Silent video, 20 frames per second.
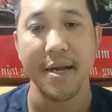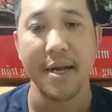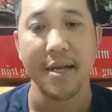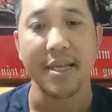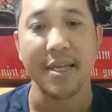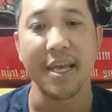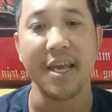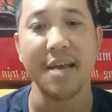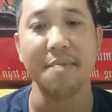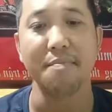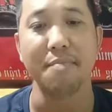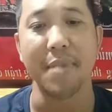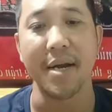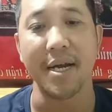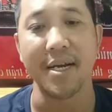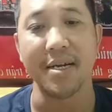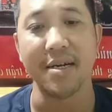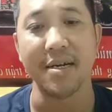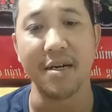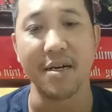Chim
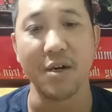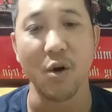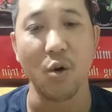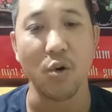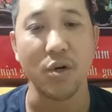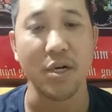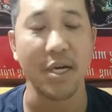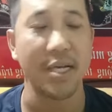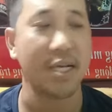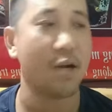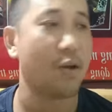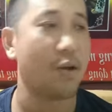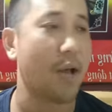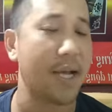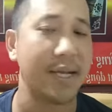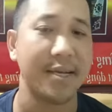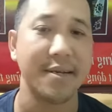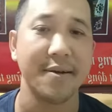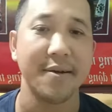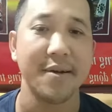bị đường ruột trị số
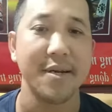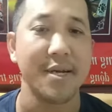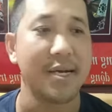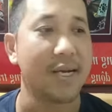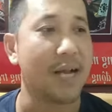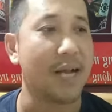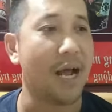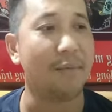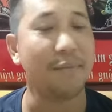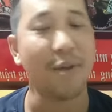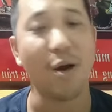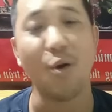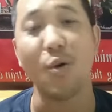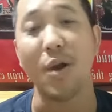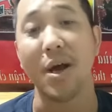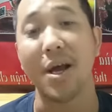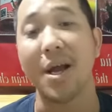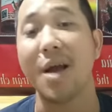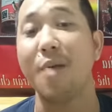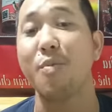này Nam Râu
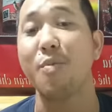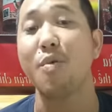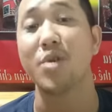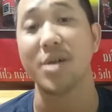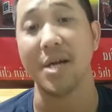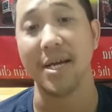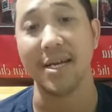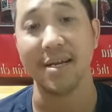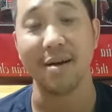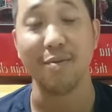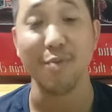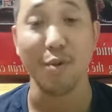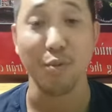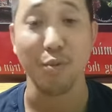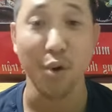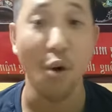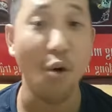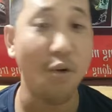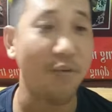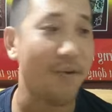là không có trị, không dùng
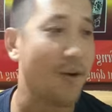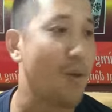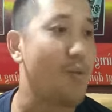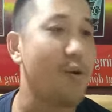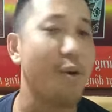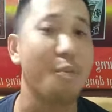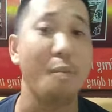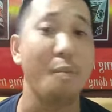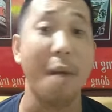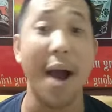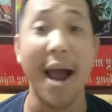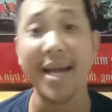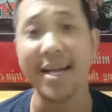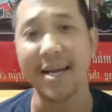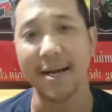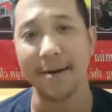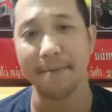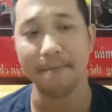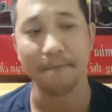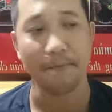thuốc và cũng không bán
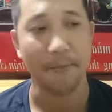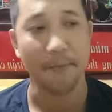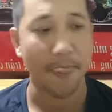nha.